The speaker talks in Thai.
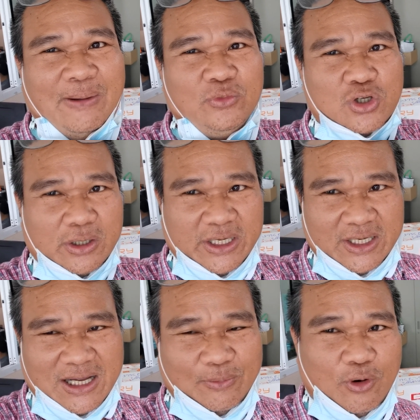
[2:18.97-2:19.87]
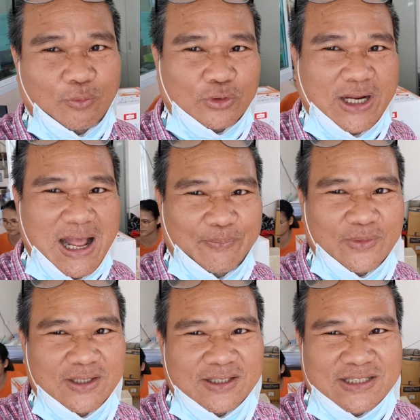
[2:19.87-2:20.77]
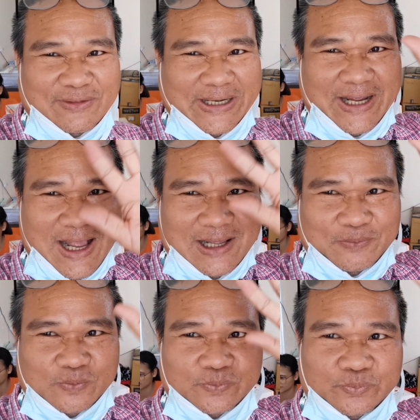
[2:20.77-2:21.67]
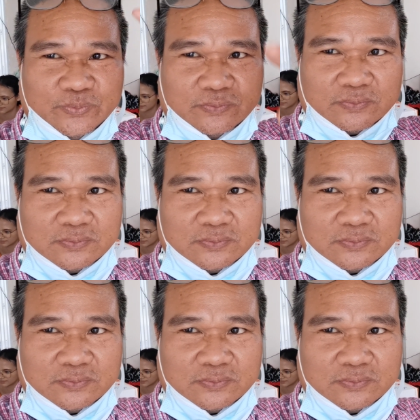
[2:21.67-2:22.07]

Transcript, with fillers: ดตามช่องนี้นะครับ ขอบคุณครับ สวัสดีครับ